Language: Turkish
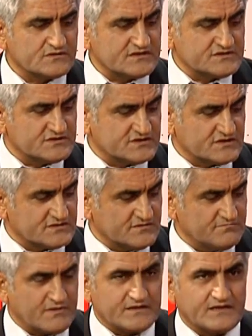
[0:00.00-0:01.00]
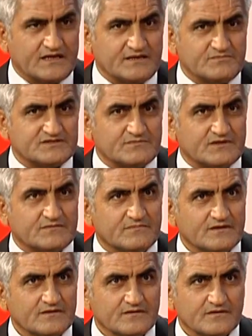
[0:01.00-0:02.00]
Nasıl içeceksin? Ben denedim içemedim.
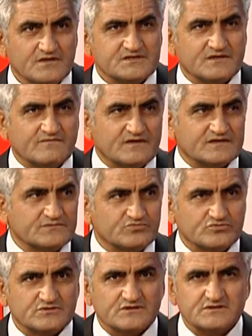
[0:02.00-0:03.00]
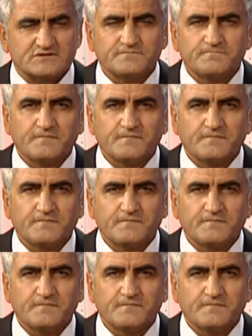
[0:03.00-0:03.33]
İçen varsa buyursun içsin.